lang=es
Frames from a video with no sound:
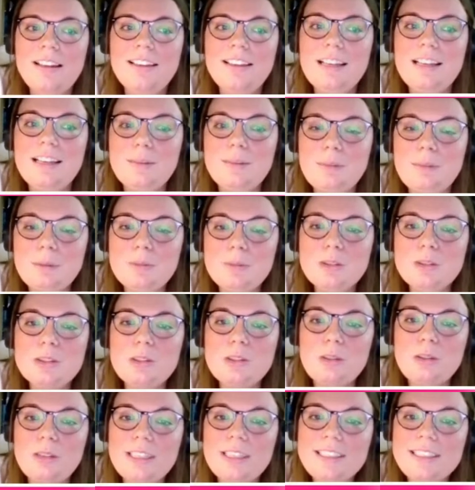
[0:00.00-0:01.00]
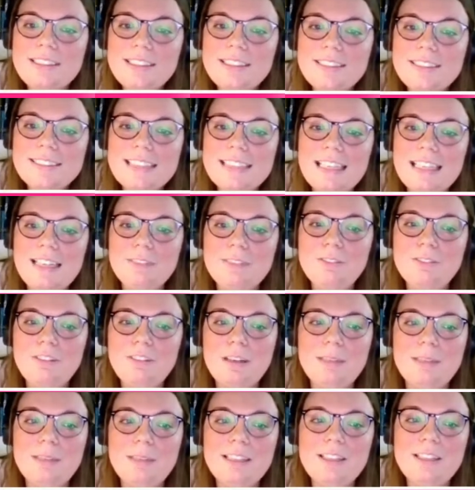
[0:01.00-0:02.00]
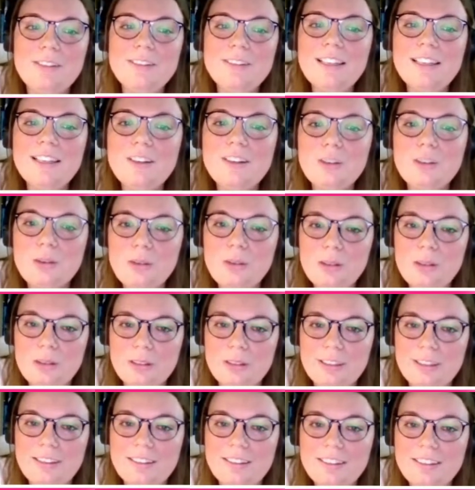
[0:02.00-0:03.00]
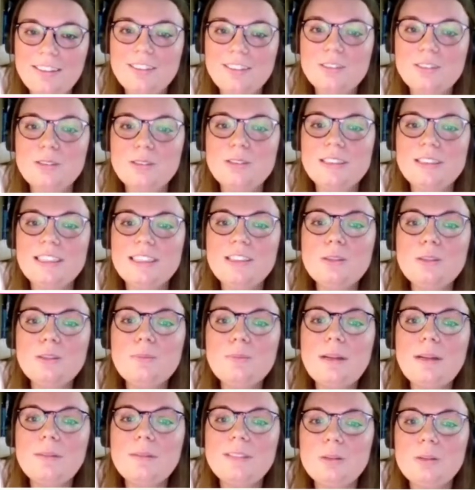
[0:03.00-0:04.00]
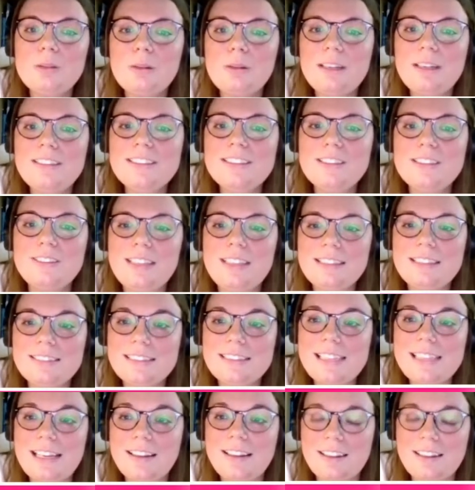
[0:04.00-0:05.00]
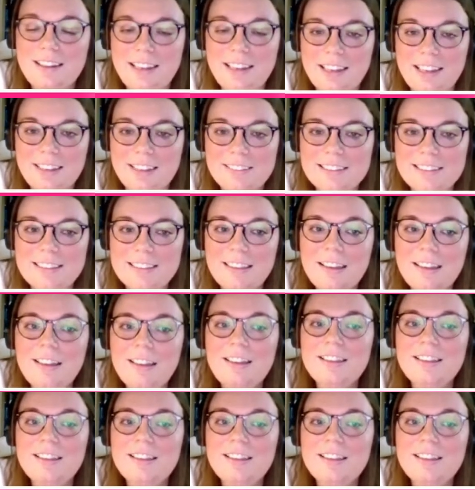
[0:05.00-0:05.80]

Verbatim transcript: Llamamos colitis a la inflamación del colon y su síntoma habitual son las diarreas,